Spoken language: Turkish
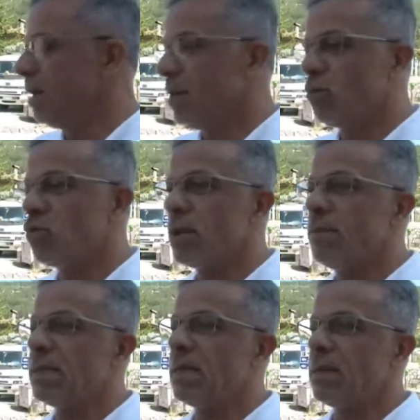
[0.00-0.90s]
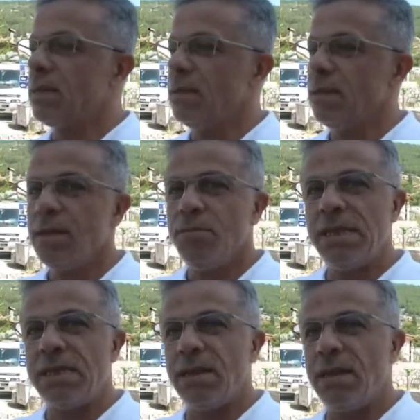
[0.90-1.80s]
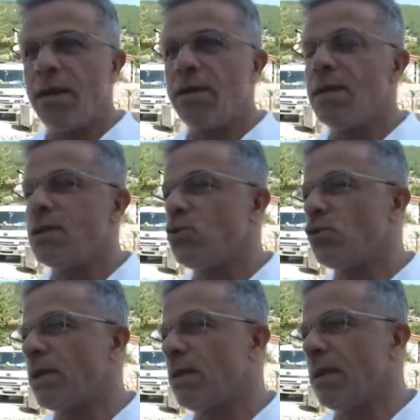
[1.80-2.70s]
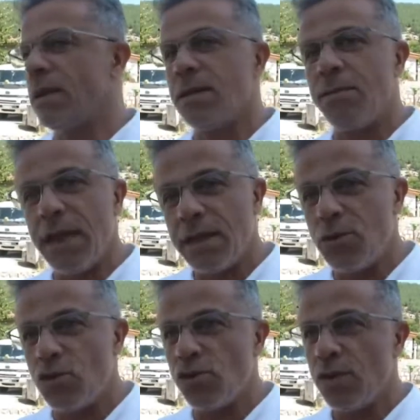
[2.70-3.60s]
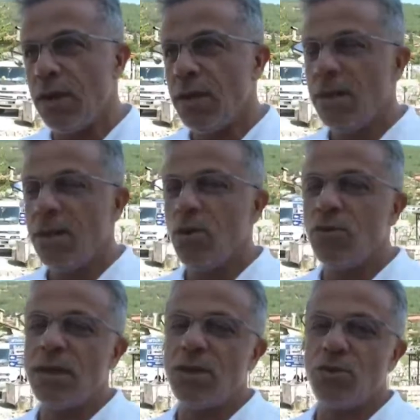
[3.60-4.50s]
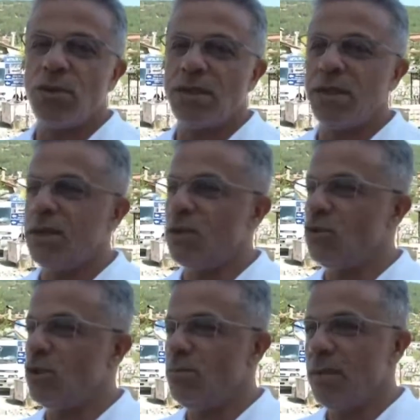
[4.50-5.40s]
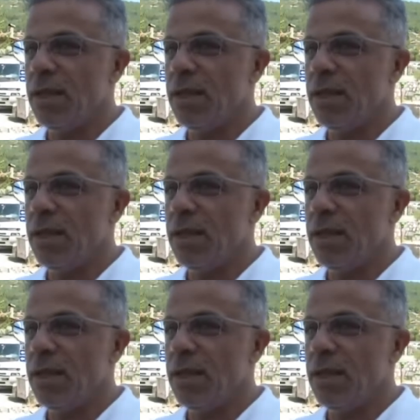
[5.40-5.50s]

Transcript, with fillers: burada bizlerden bizlere anlayış göstermelerini bekliyoruz. Onlara çok teşekkür ediyorum.